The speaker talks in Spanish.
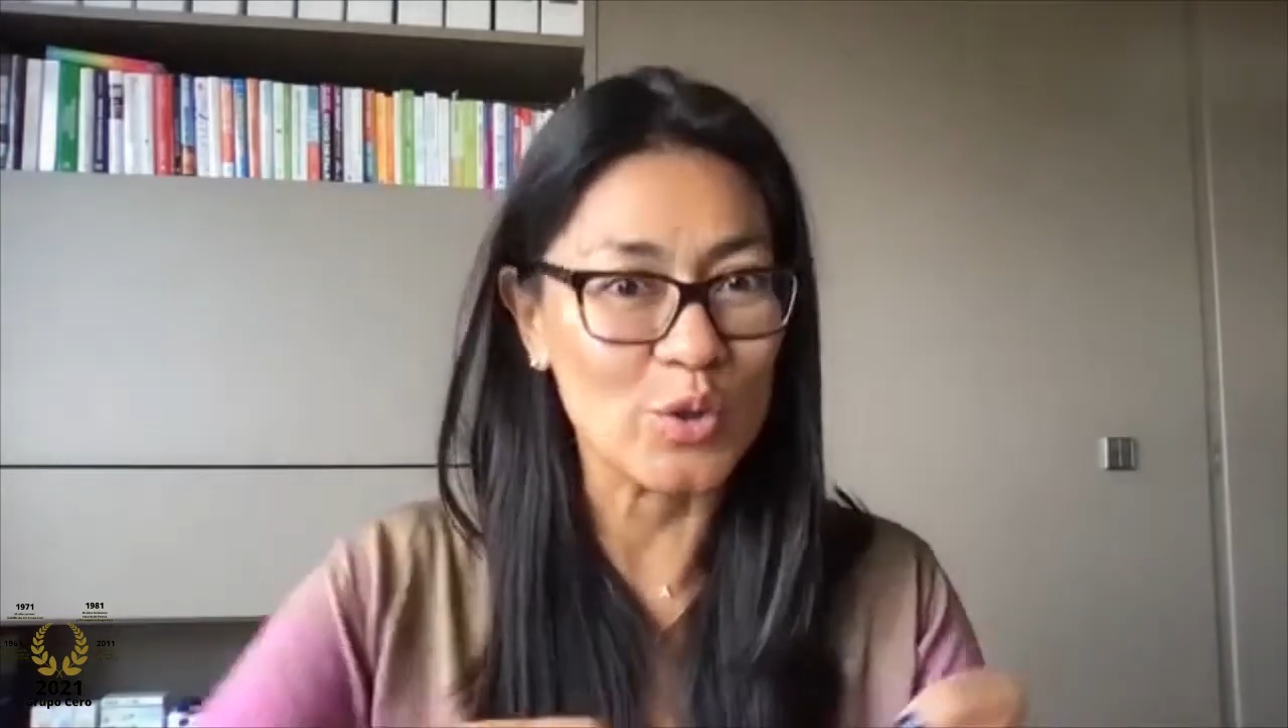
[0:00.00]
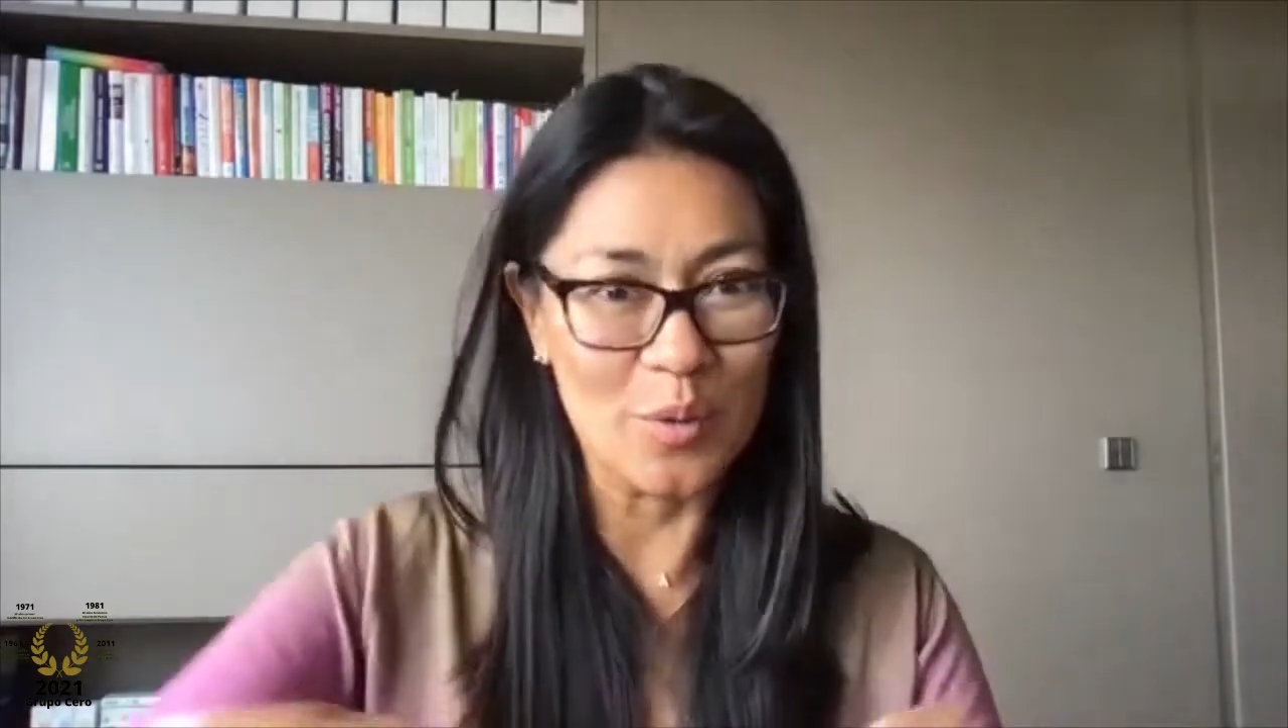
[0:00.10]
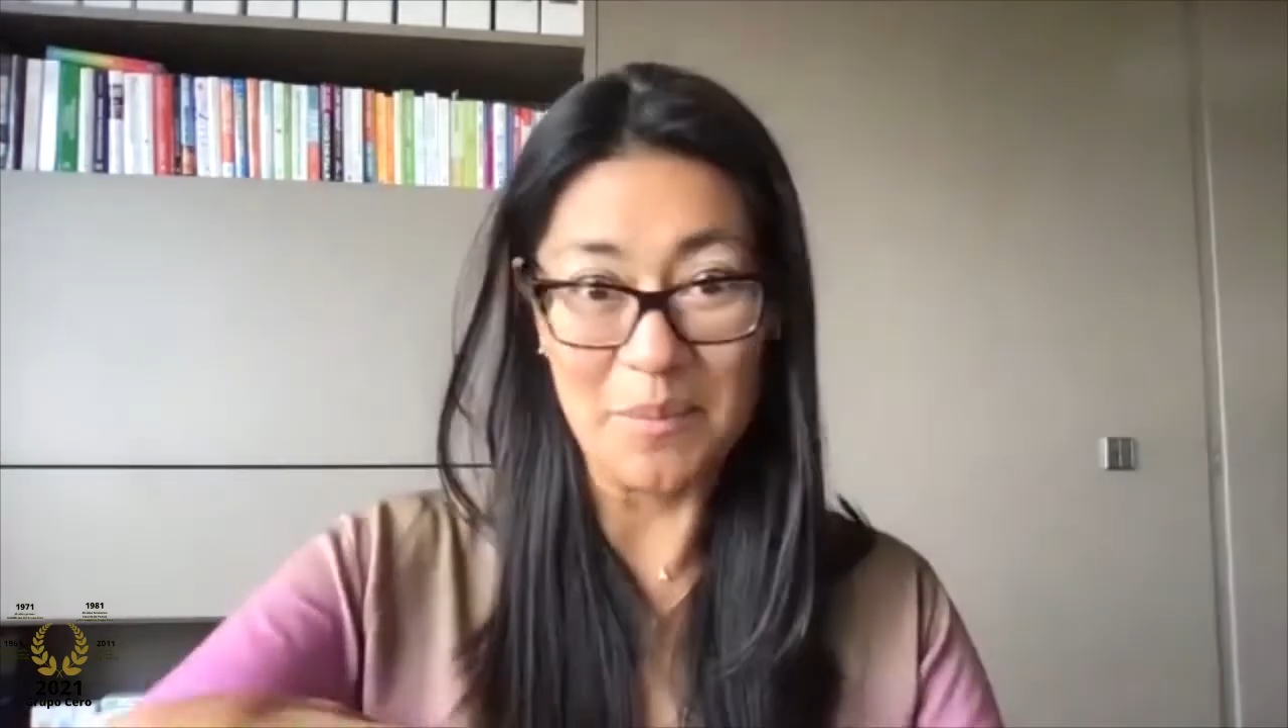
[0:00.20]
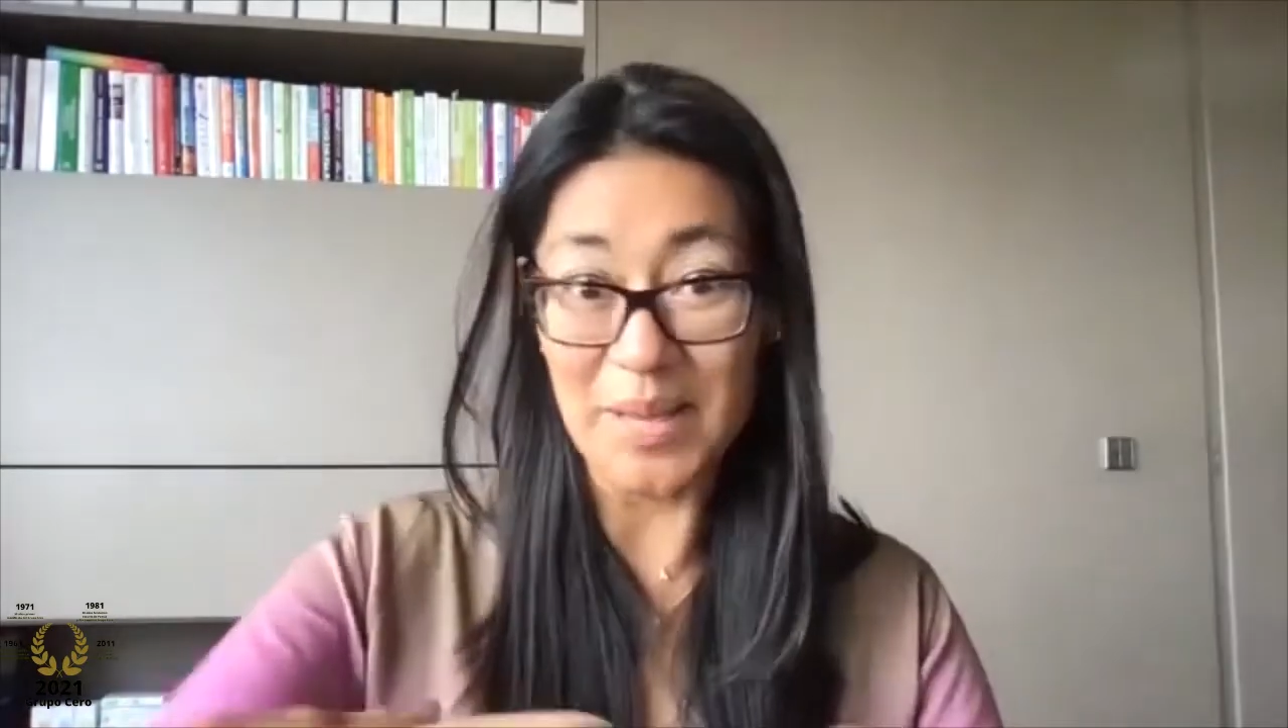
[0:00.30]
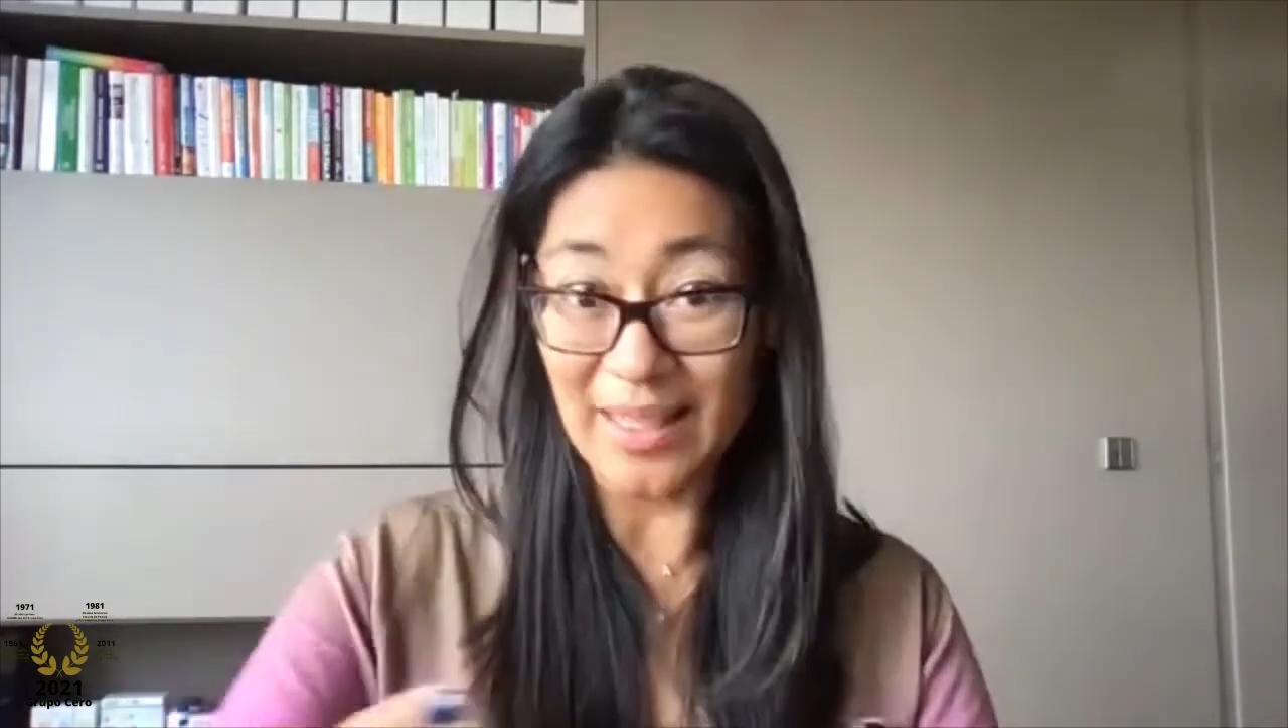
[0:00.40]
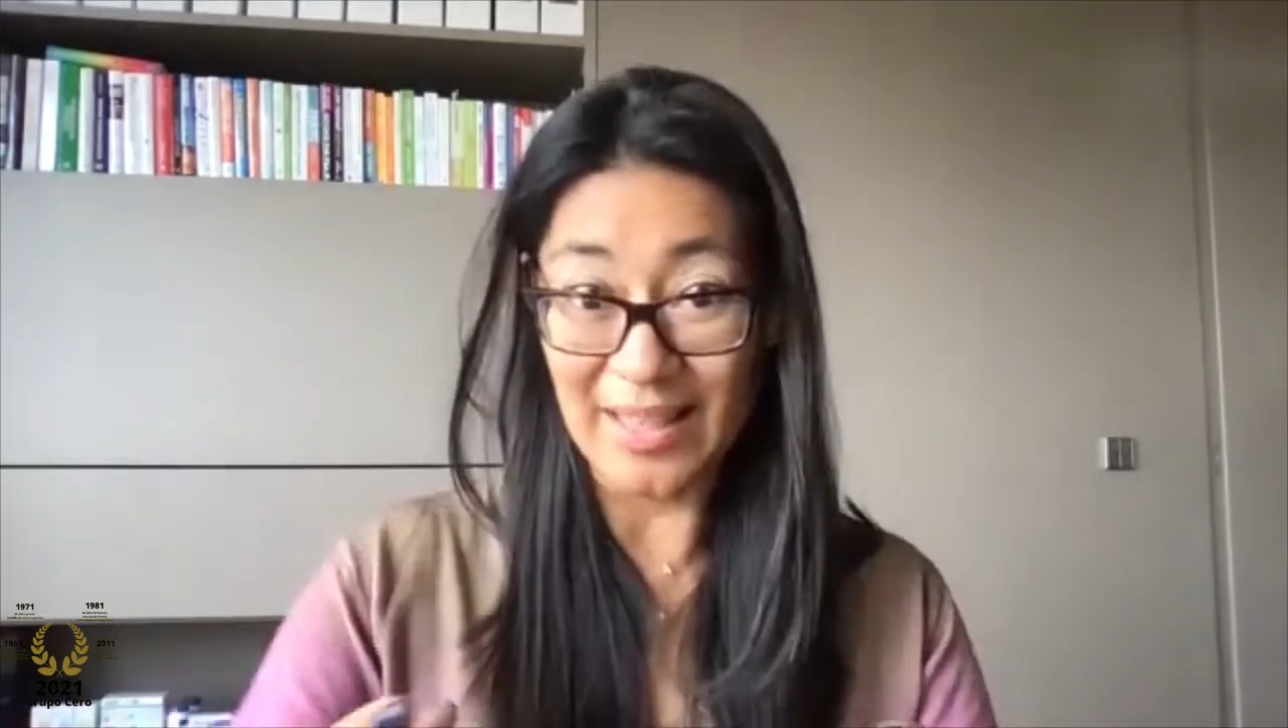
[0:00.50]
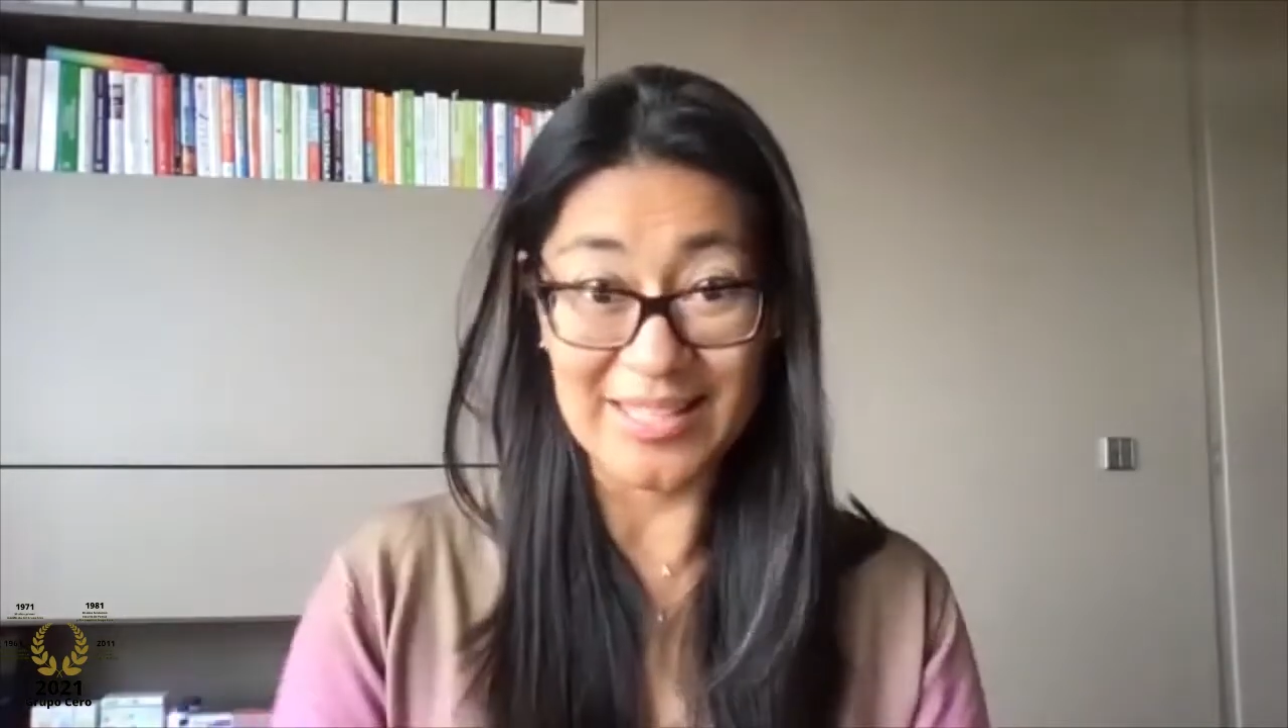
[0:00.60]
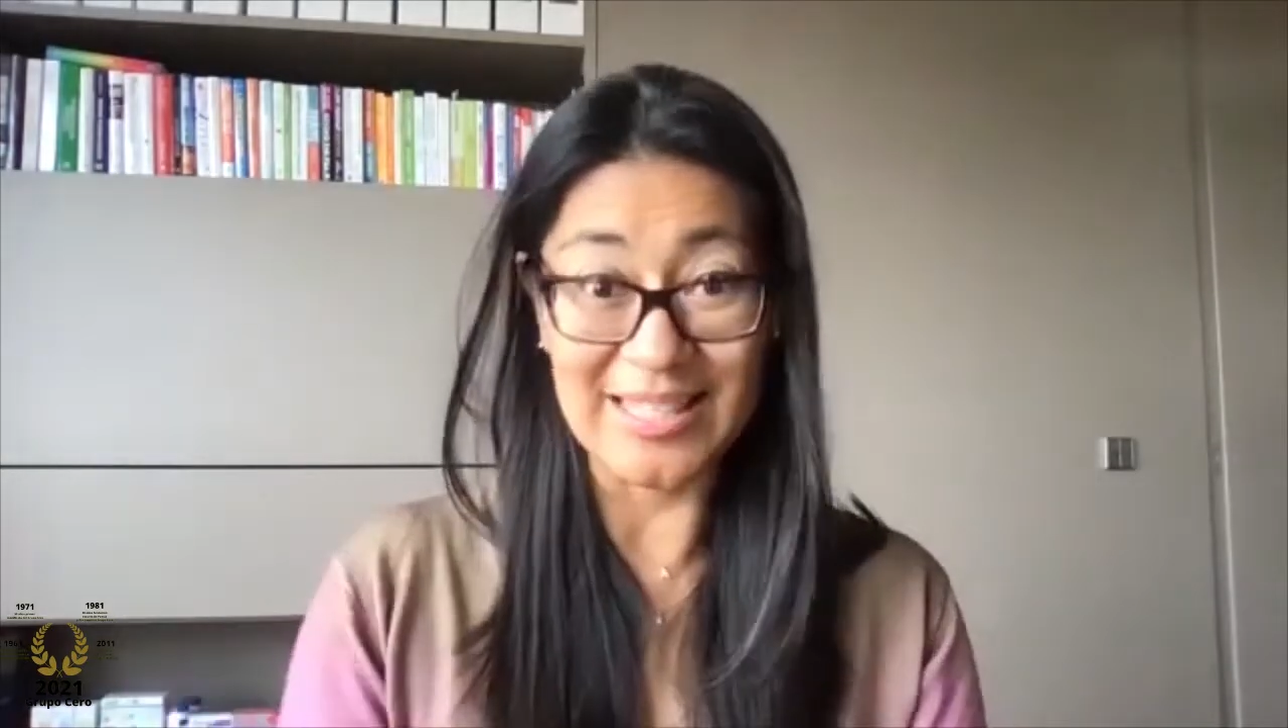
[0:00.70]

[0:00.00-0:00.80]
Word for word: con verdes,